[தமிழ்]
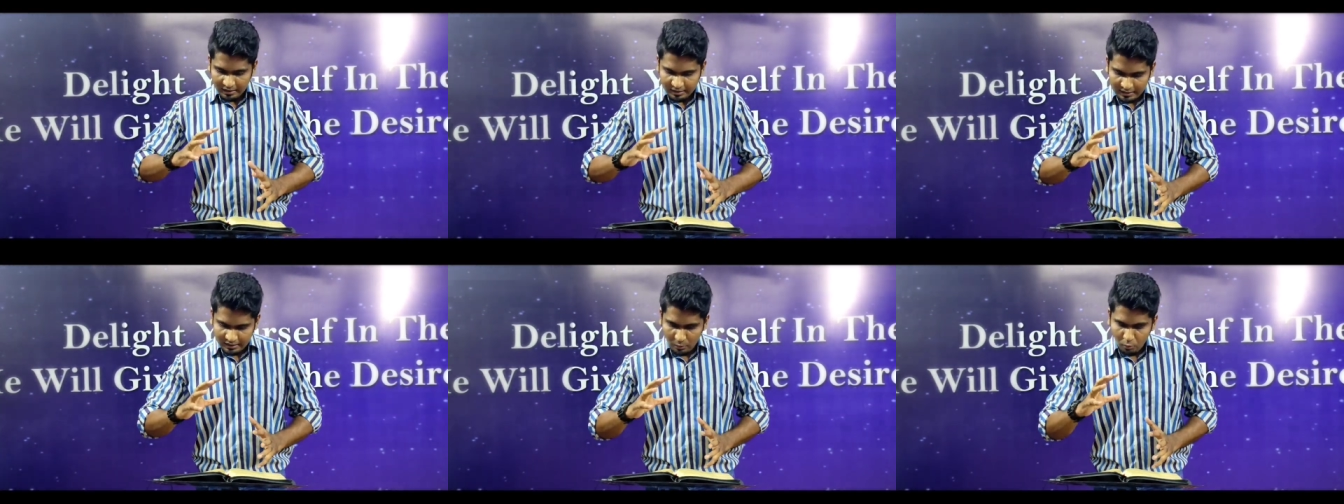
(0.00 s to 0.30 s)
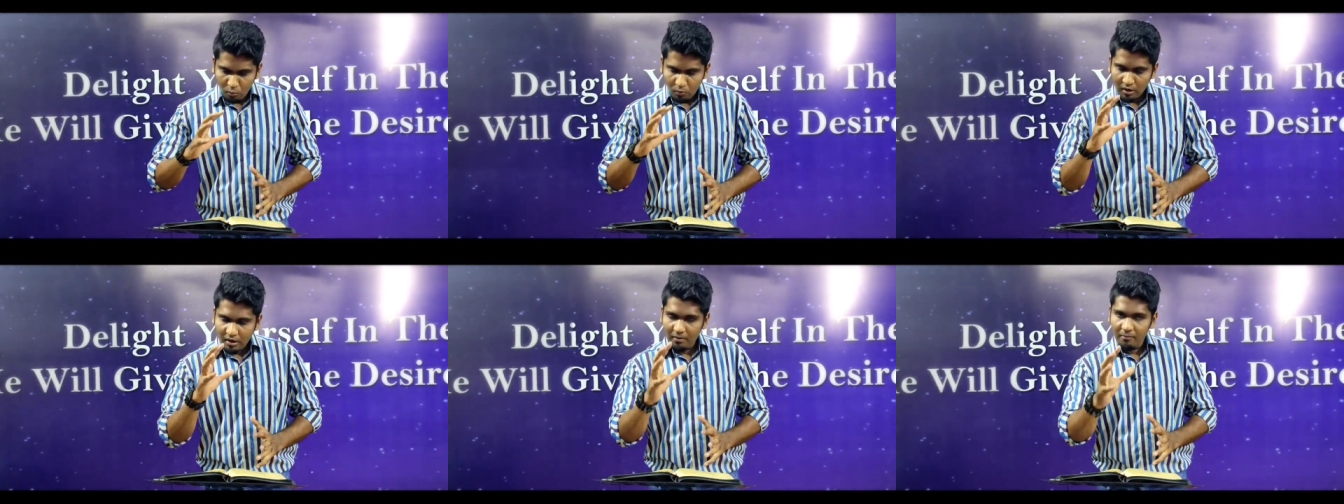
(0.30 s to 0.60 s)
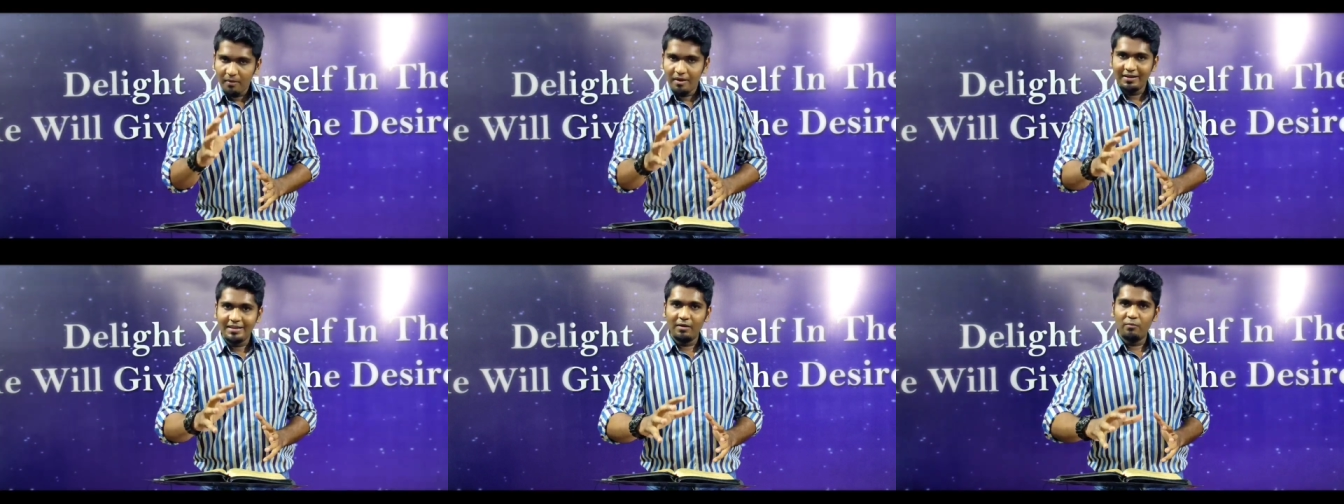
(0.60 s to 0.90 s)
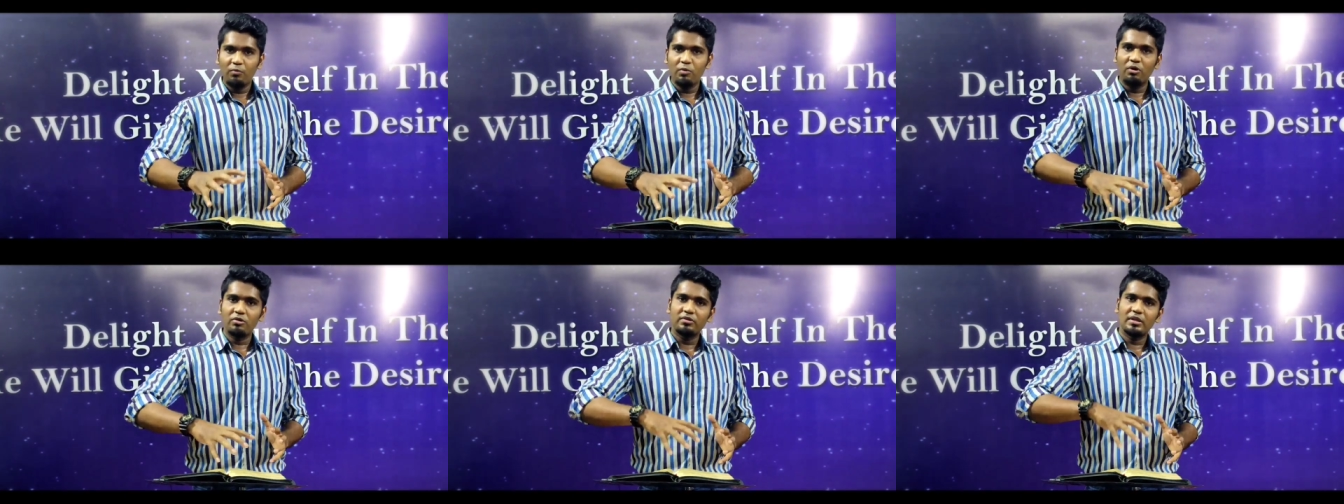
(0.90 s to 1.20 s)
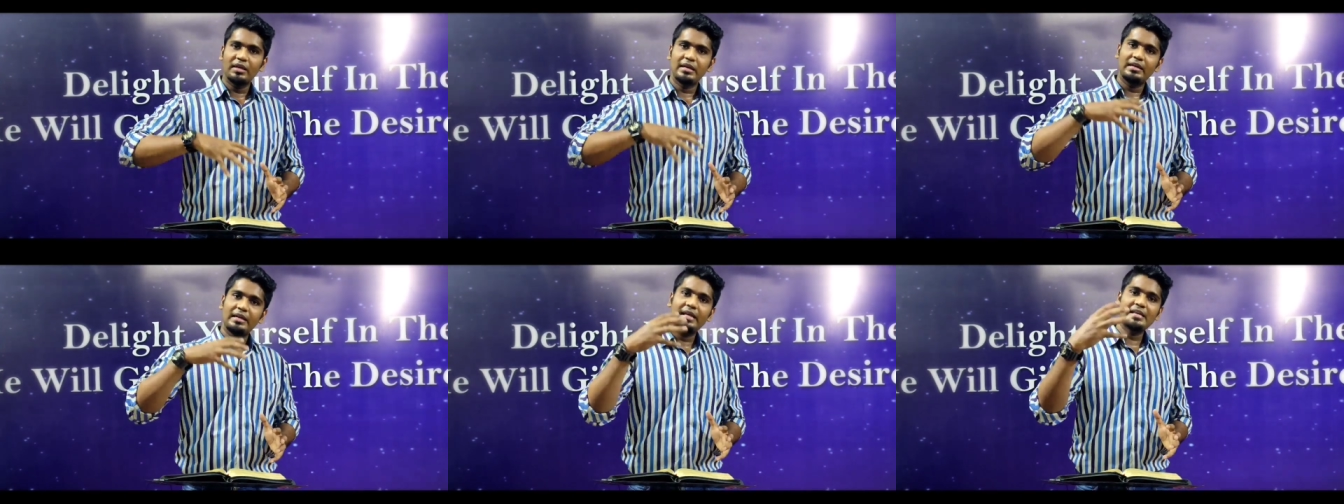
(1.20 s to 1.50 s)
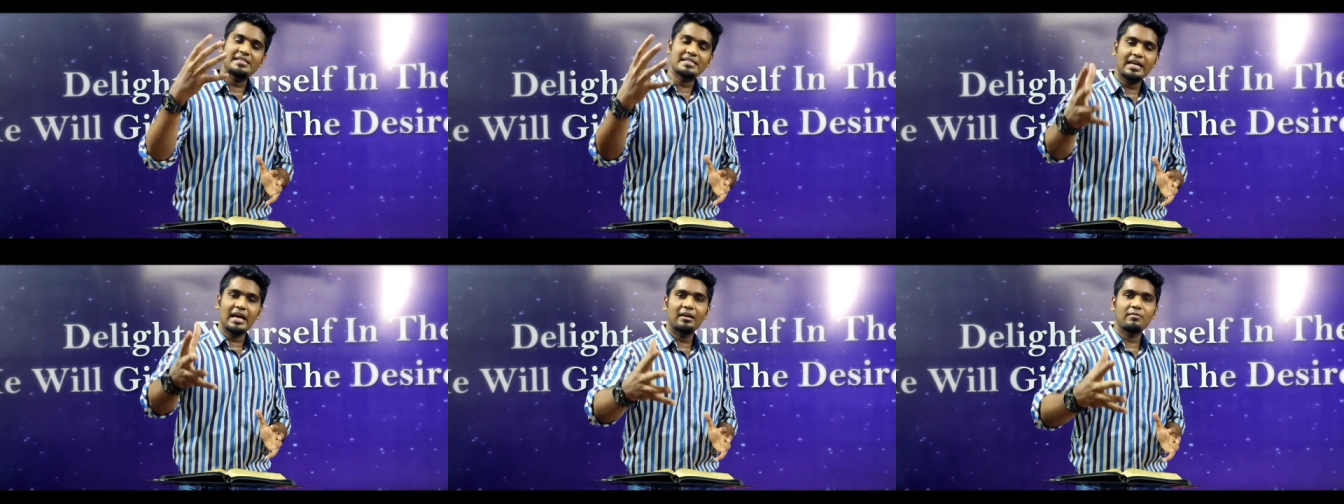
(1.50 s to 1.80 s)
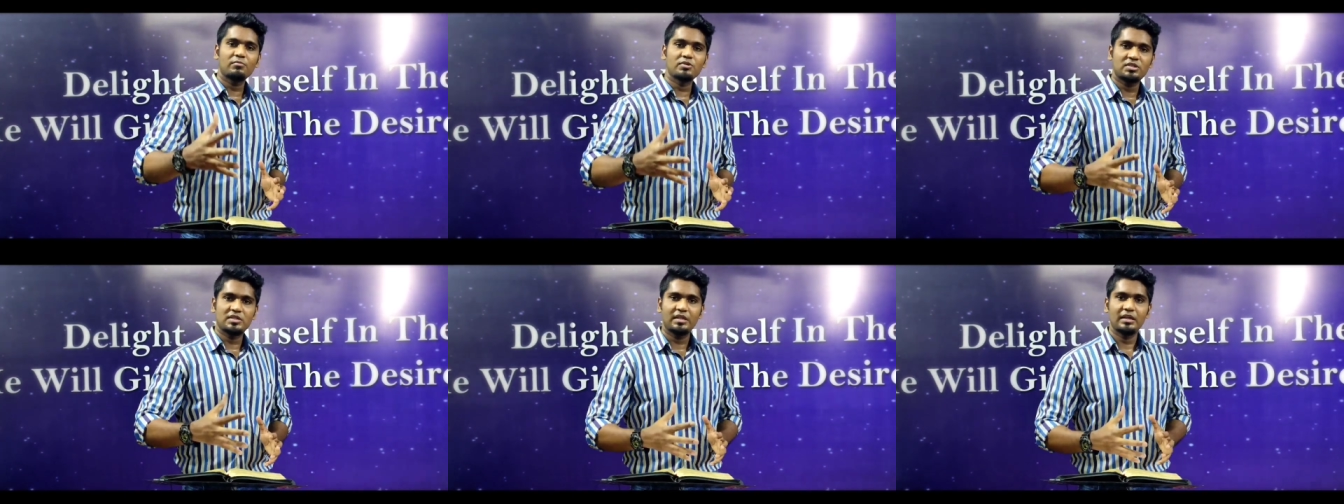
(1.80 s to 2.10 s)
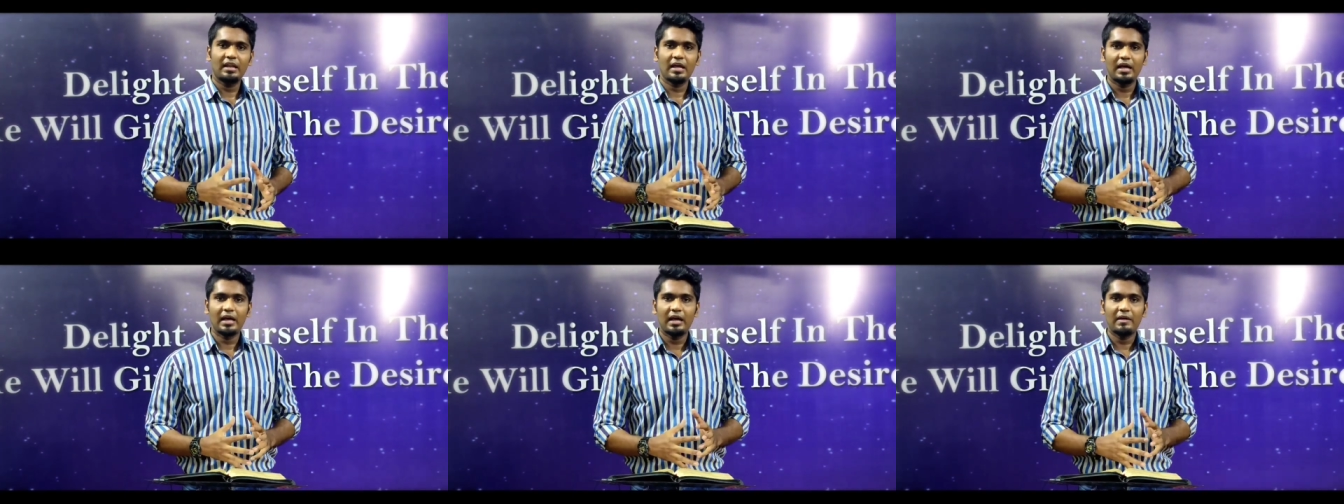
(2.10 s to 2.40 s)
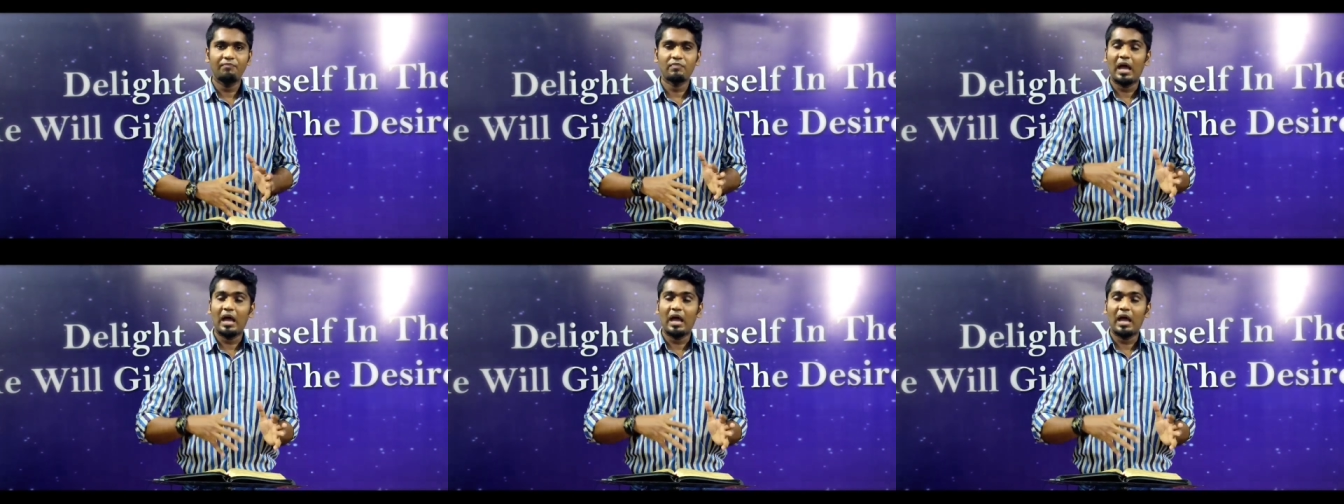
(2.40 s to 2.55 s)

நீங்கள் உங்களை மாதிரியே இன்னொருத்தனை நேசிக்க ஆரம்பிச்சிட்டிங்கன்னா